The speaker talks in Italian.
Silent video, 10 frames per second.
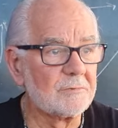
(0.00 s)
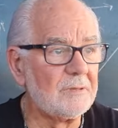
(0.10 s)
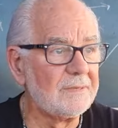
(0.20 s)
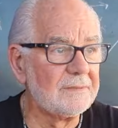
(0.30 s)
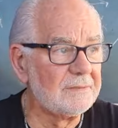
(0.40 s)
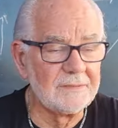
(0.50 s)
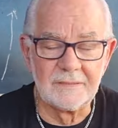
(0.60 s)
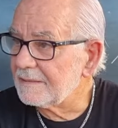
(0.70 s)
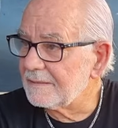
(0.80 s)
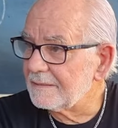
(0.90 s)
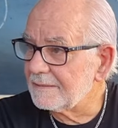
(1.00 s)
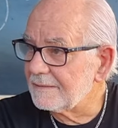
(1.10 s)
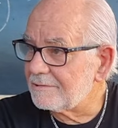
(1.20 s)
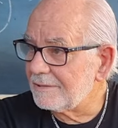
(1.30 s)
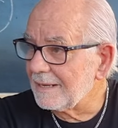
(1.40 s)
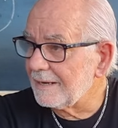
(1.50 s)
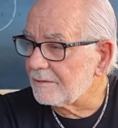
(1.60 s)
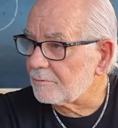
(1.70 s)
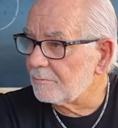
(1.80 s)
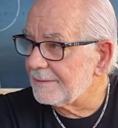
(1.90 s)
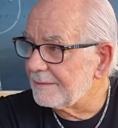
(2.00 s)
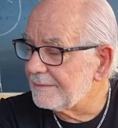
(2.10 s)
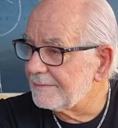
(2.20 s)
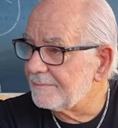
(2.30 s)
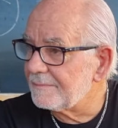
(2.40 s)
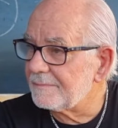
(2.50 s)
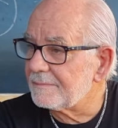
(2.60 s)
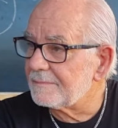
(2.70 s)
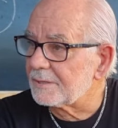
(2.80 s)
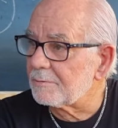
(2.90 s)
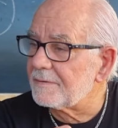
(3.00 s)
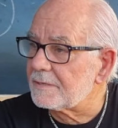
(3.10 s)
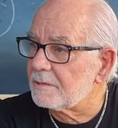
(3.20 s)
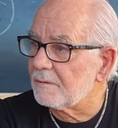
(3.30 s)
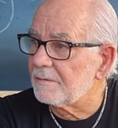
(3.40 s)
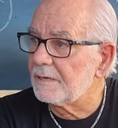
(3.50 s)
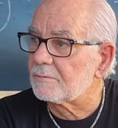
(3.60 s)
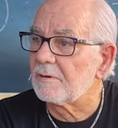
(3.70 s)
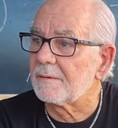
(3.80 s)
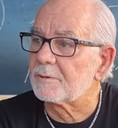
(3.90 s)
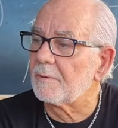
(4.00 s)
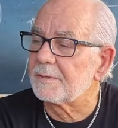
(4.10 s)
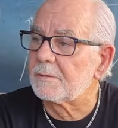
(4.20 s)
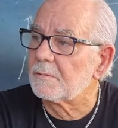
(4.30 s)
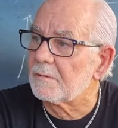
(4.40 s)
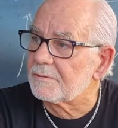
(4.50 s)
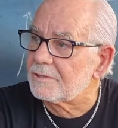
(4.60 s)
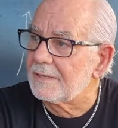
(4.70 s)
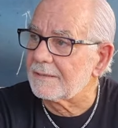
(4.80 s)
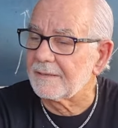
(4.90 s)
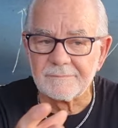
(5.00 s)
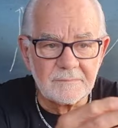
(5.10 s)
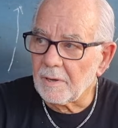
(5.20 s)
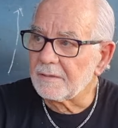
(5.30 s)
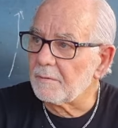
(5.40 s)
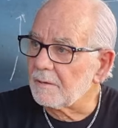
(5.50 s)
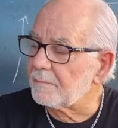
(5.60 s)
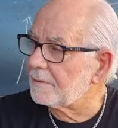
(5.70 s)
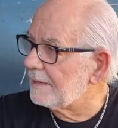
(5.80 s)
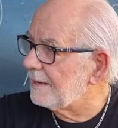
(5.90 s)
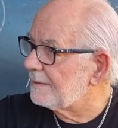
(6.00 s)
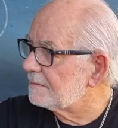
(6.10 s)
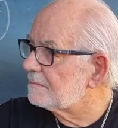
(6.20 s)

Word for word: sue, eh, ci darà sue, mm, la sua visione, la sua metodologia, che un po' di qui, un po' di là,